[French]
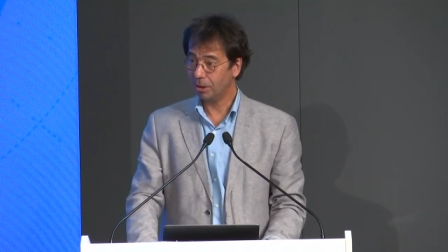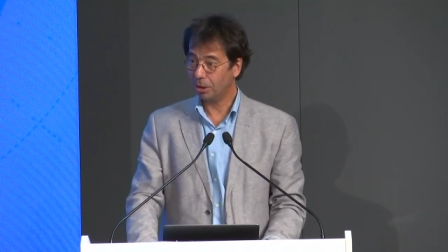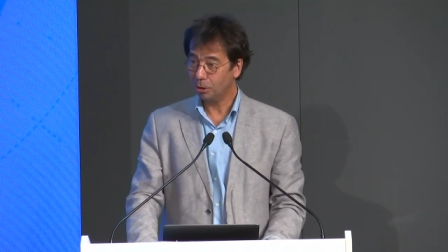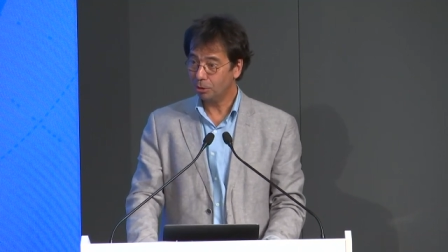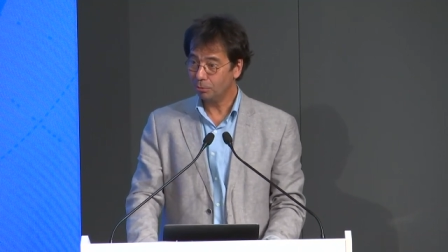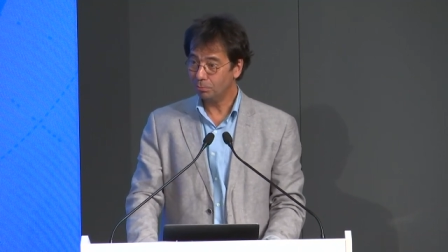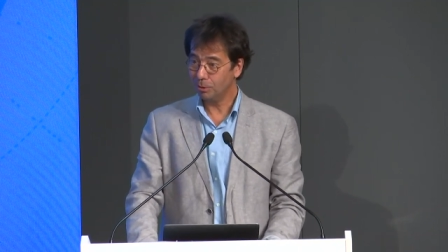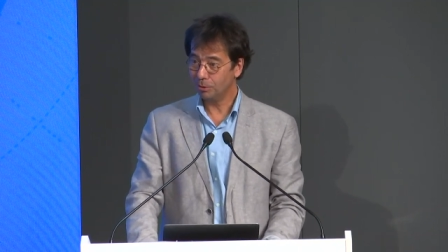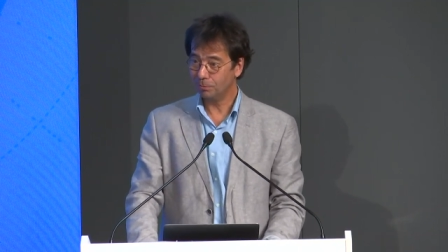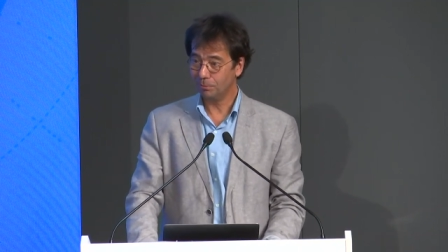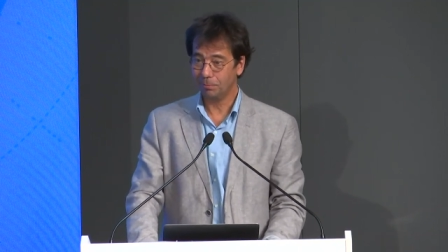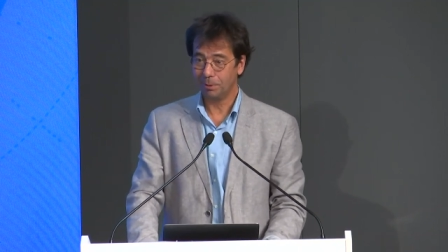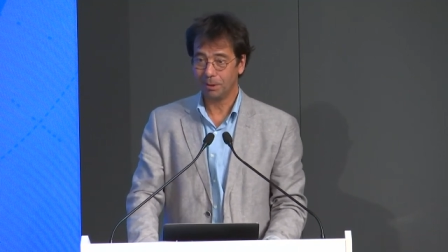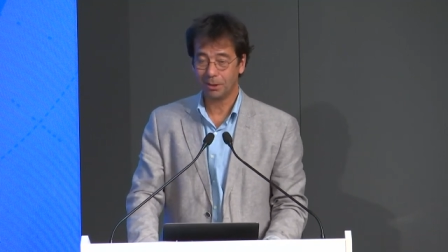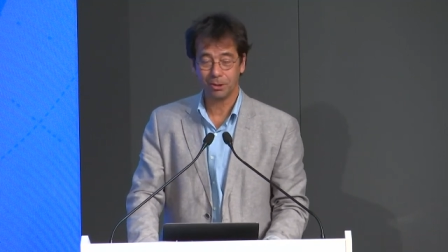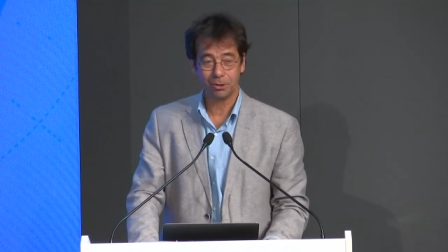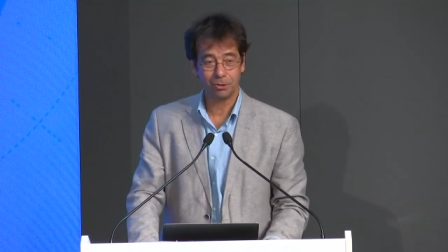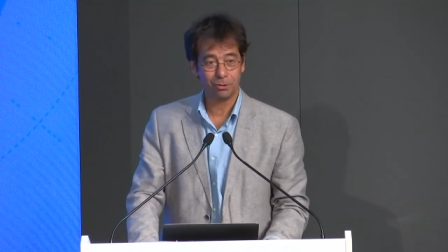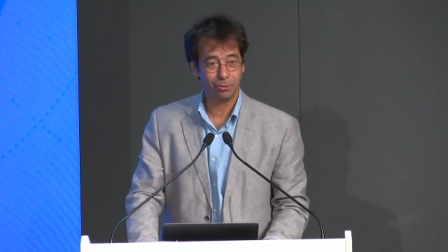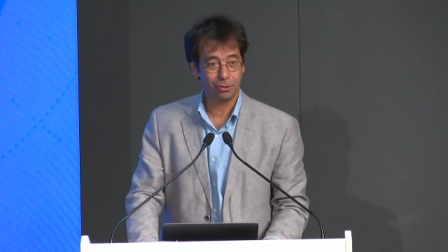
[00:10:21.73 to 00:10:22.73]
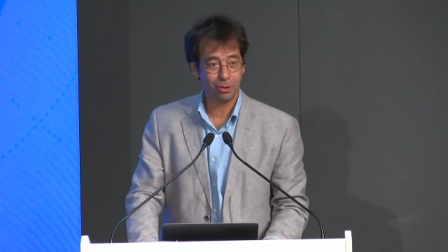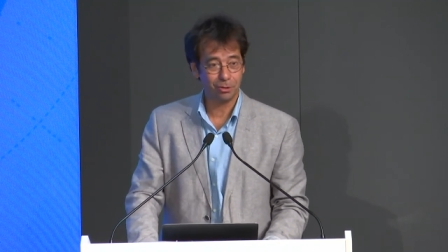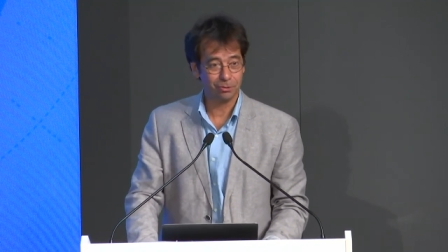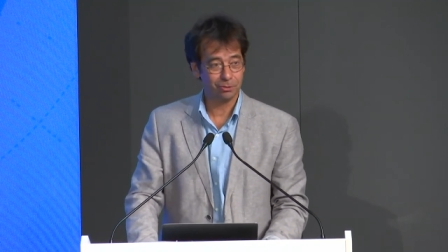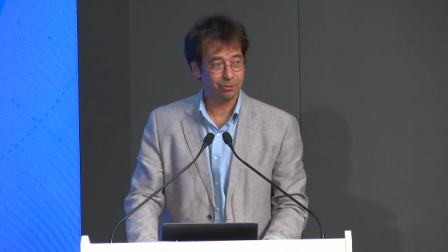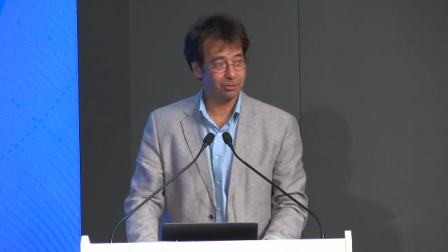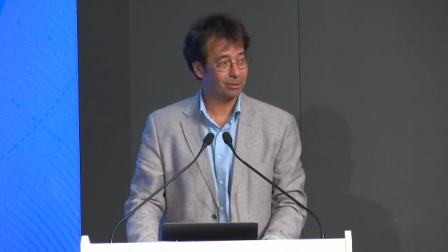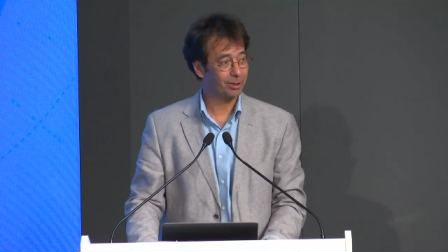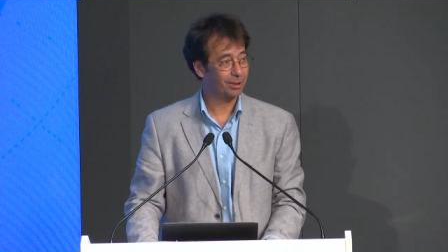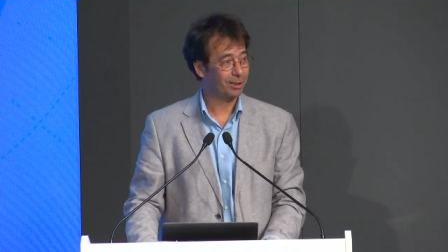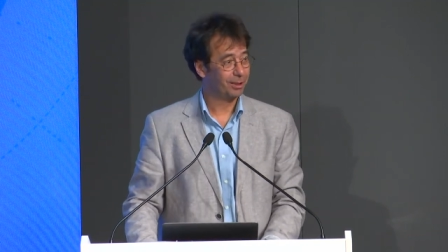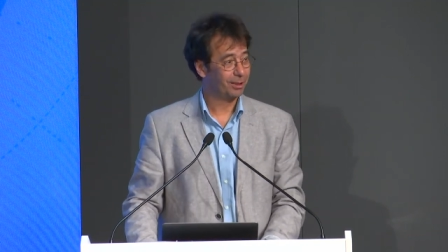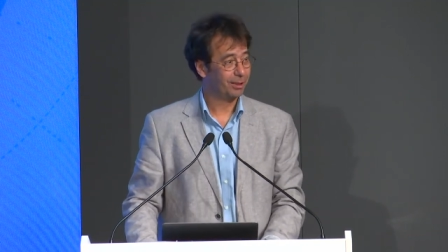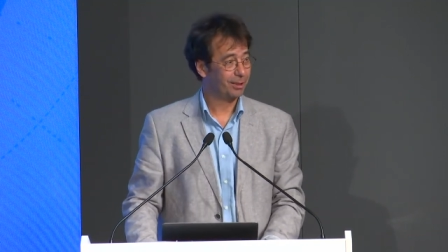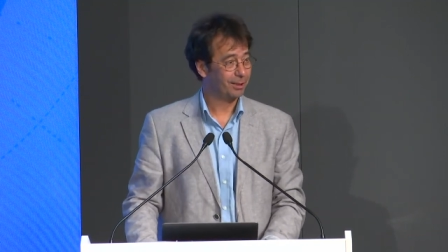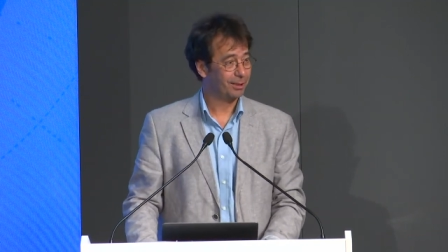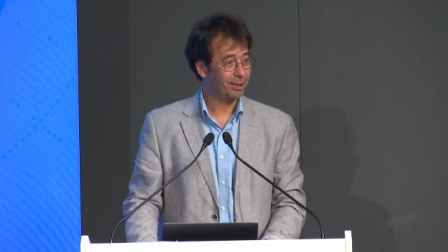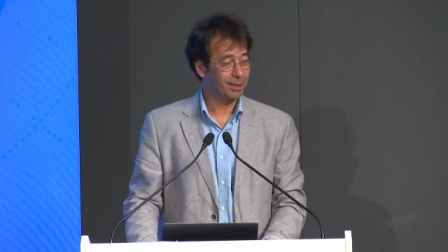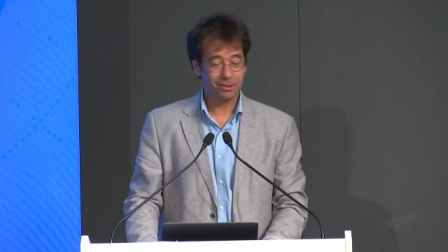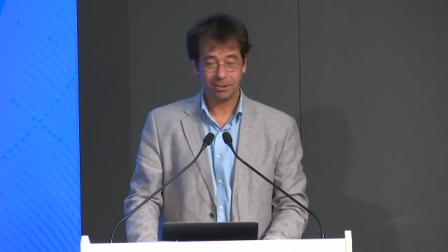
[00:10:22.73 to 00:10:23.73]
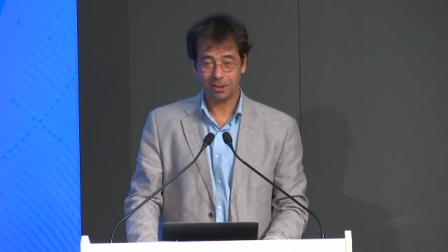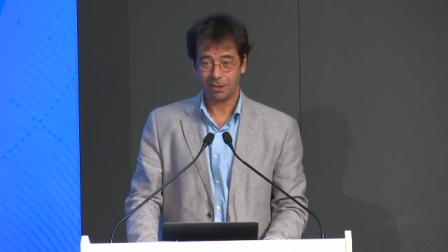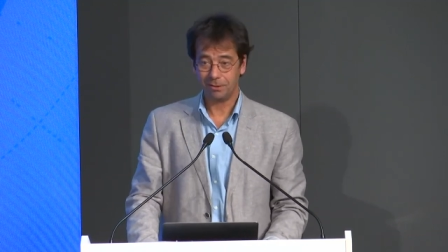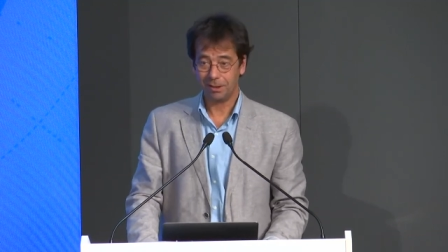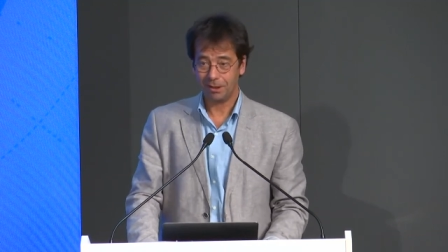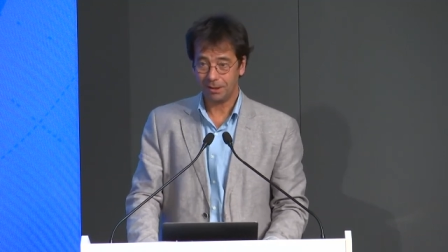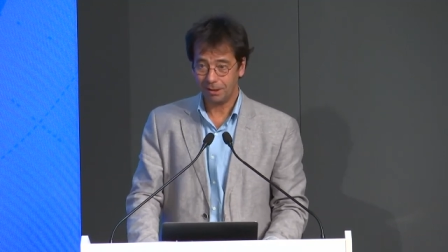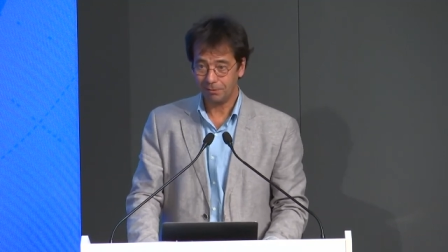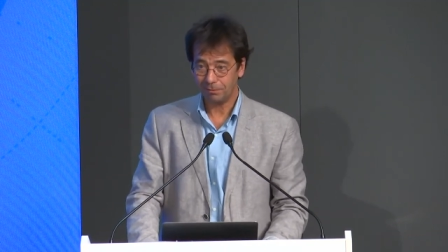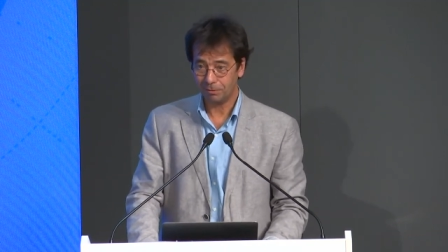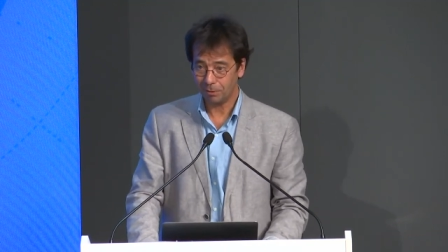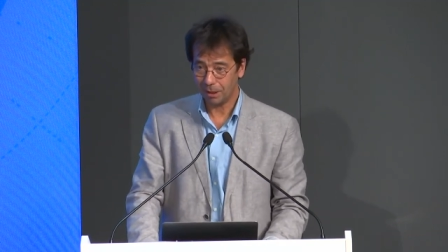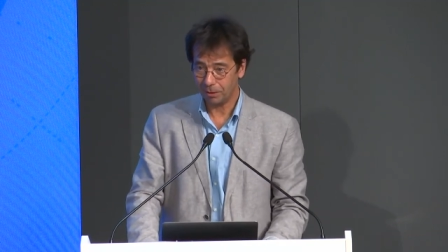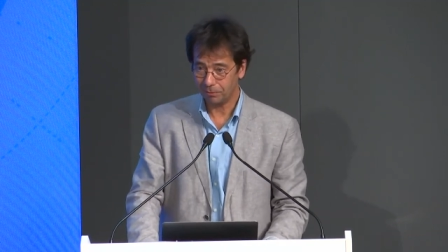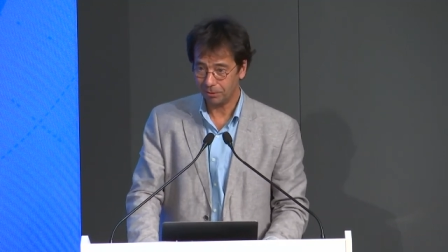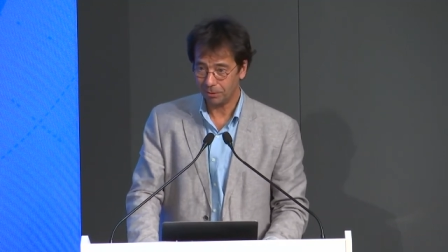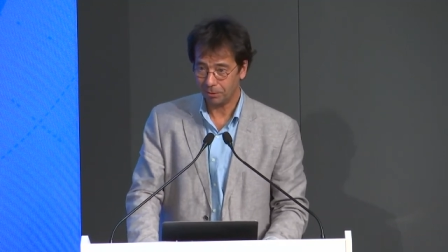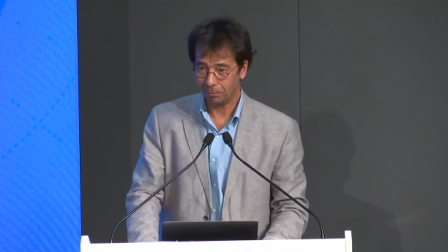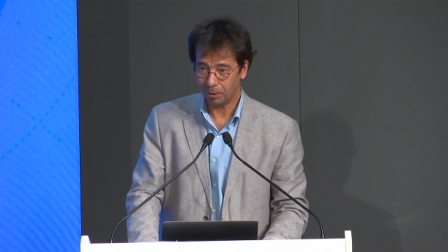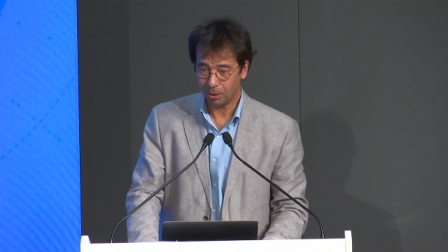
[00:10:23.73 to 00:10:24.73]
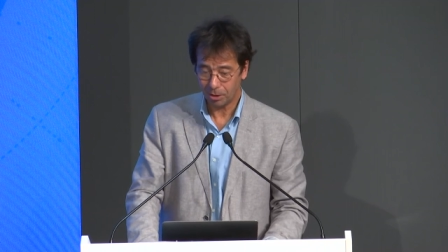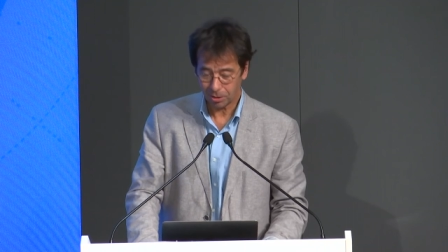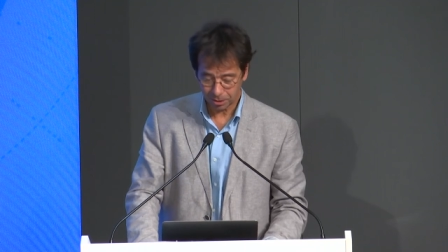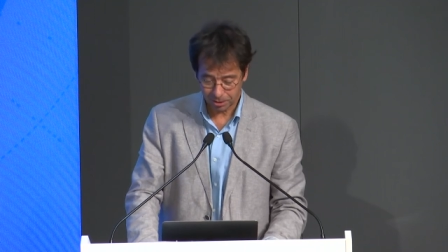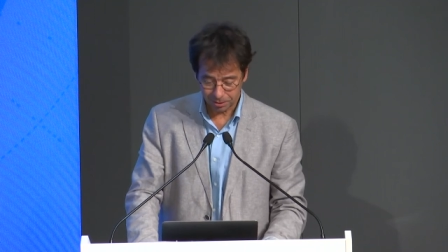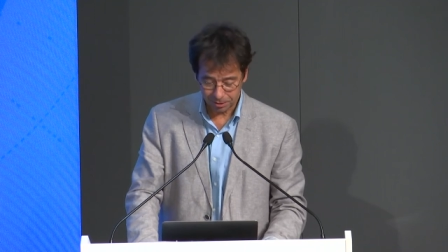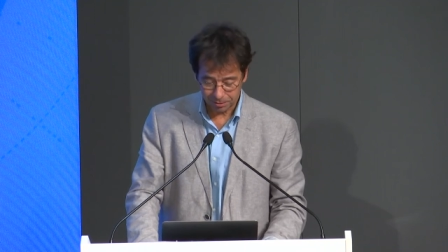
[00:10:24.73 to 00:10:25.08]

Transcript: passer du temps loin euh, de vos euh,